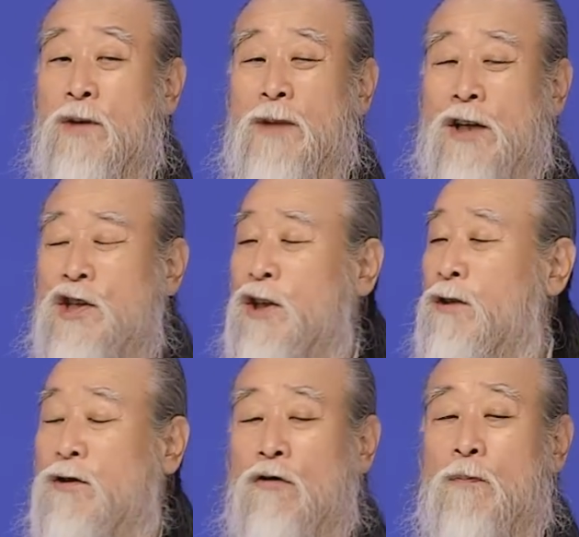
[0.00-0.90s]
전부 다
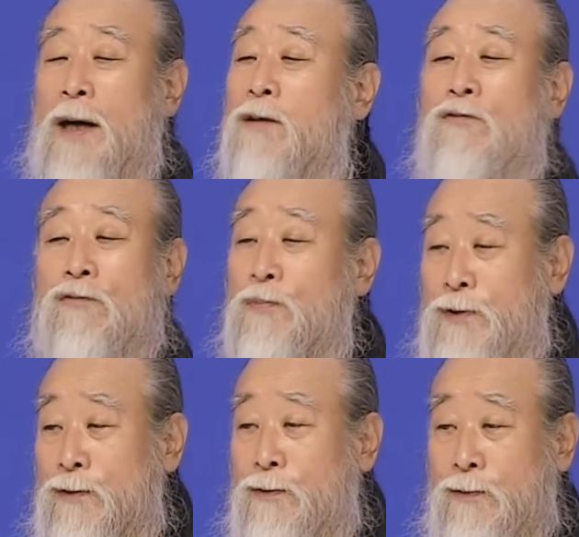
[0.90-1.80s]
치를 들고 받을 수가 없어요.